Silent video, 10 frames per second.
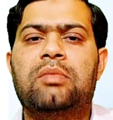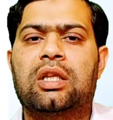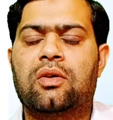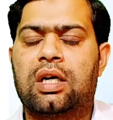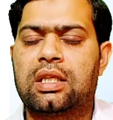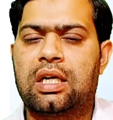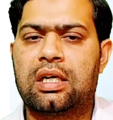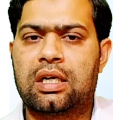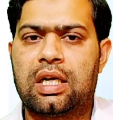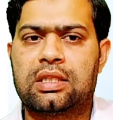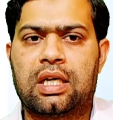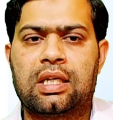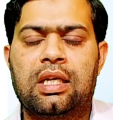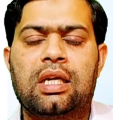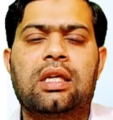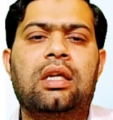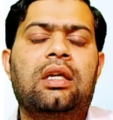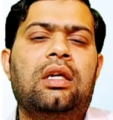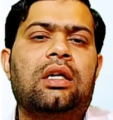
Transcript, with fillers: किन बातों का ध्यान रखना चाहिए